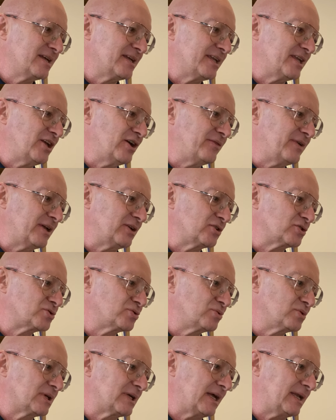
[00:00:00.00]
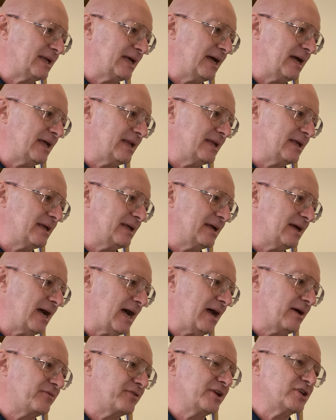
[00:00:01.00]
Io vado su un canale...
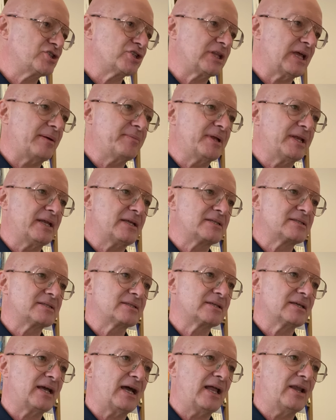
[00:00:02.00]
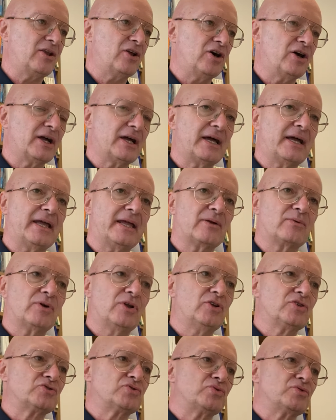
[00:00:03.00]
Ah, Felicità e Benessere. Allora è
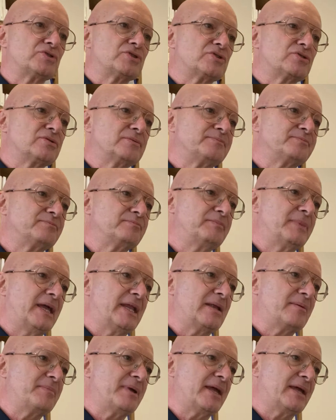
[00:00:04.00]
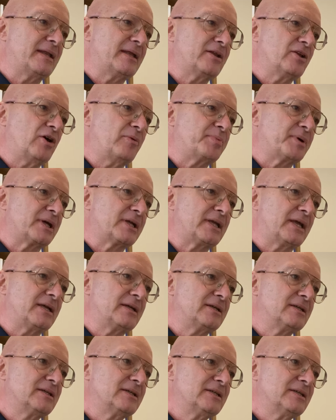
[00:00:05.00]
quello giusto. Bene, bene. No,
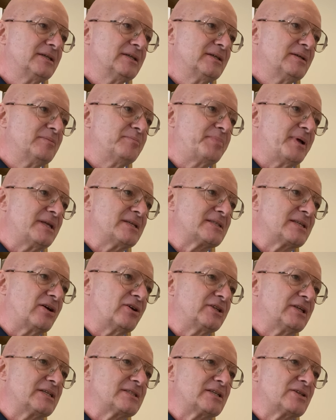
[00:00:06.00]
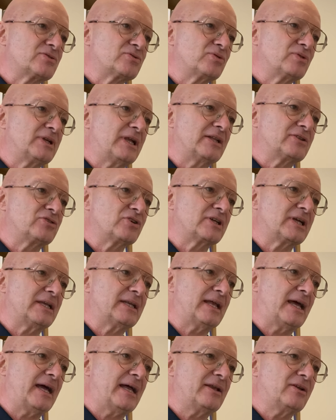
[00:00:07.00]
perché pensavo di essere su un altro
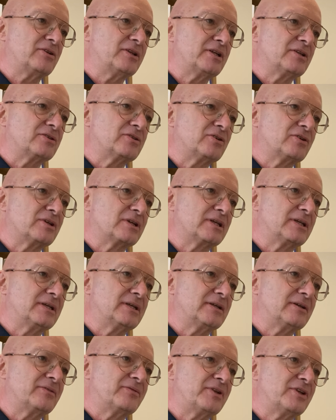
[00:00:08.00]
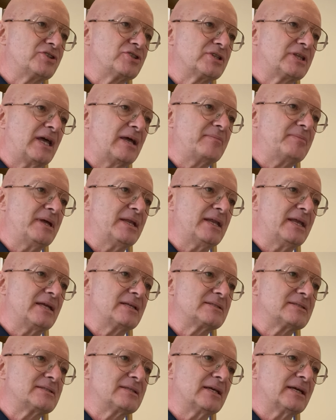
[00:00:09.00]
canale, ho detto eh, Felicità e
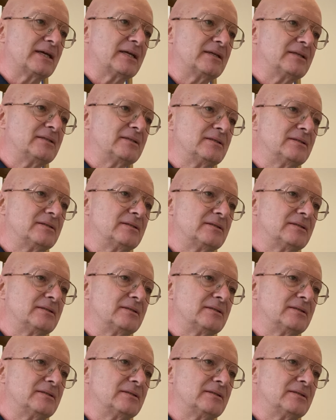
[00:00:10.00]
Benessere